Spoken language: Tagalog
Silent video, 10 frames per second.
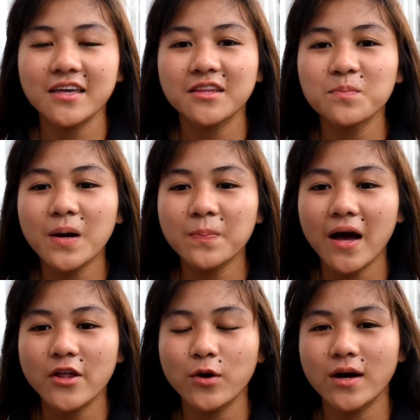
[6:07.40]
Kahit din
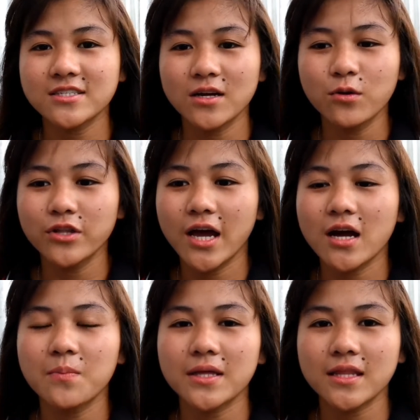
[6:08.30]
papaano ang
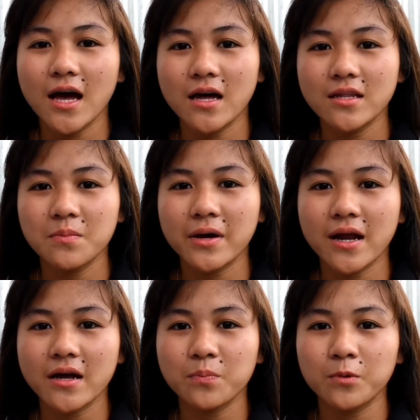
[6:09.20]
sangguniang kabataan ng
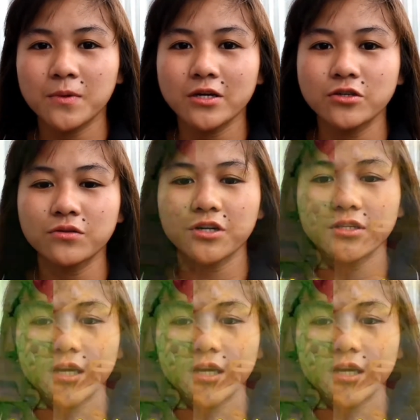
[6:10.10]
Barangay Poblasyon